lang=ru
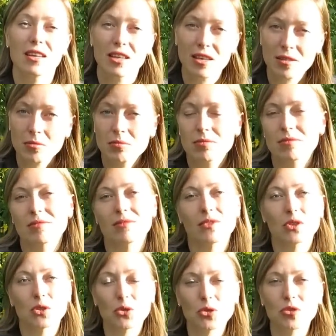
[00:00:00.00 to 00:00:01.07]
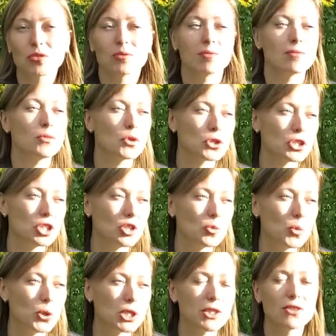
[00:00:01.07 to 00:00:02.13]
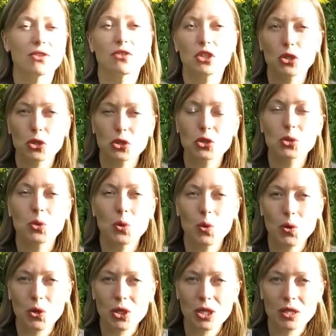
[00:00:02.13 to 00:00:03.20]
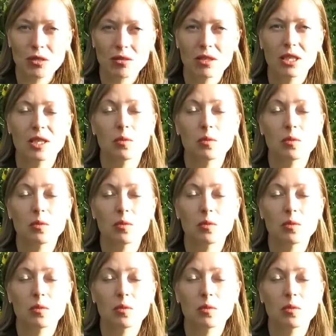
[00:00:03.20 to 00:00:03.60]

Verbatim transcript: И тут можно использовать все, что угодно,